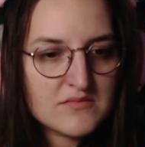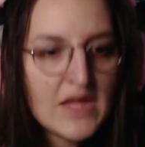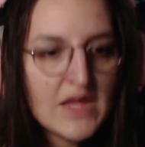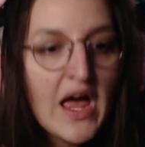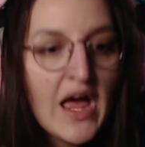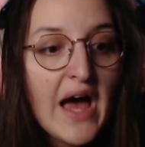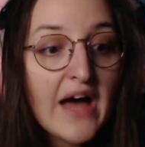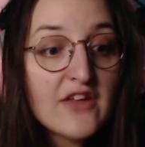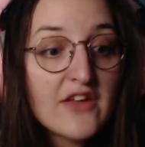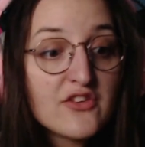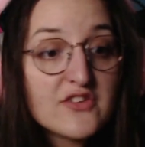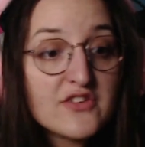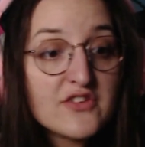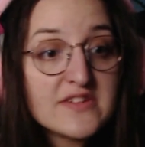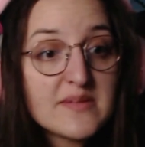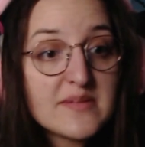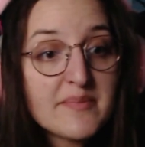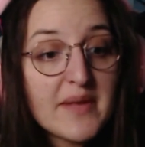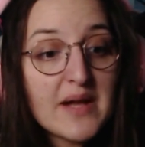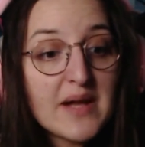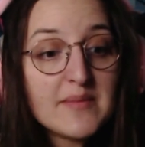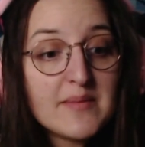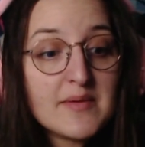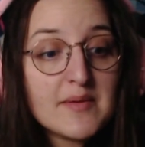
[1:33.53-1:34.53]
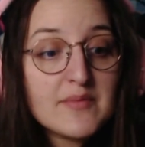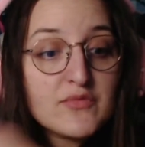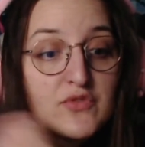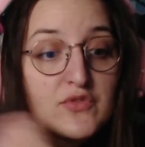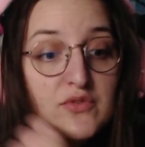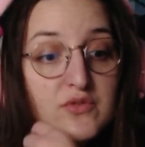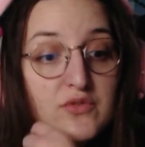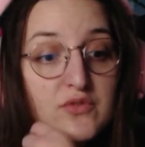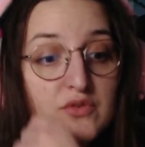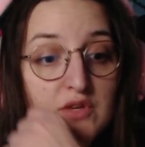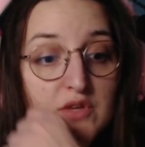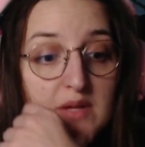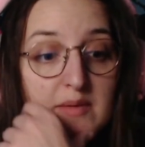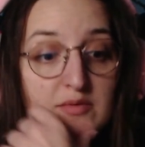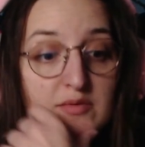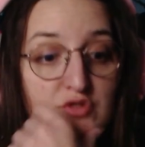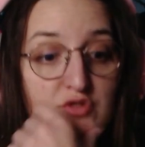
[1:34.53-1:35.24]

Ah non, c'est pas la même, la même